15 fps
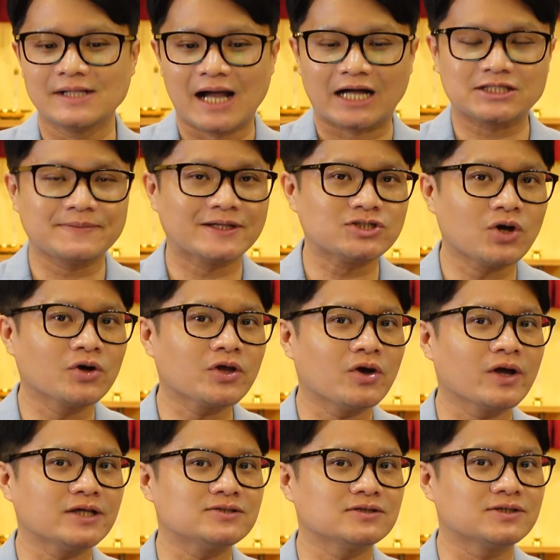하지만
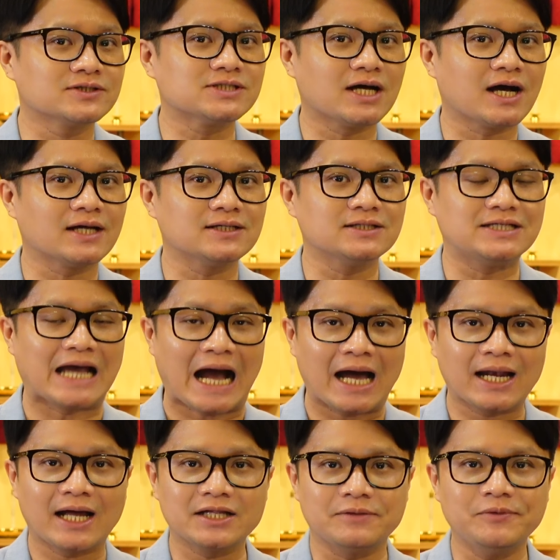성경에서 등장하는 이
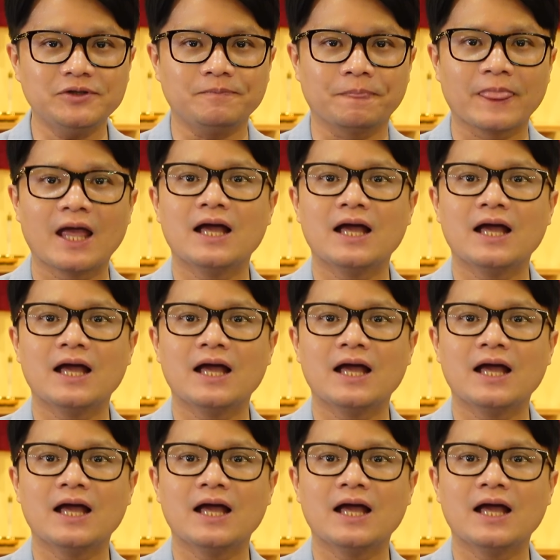하나님은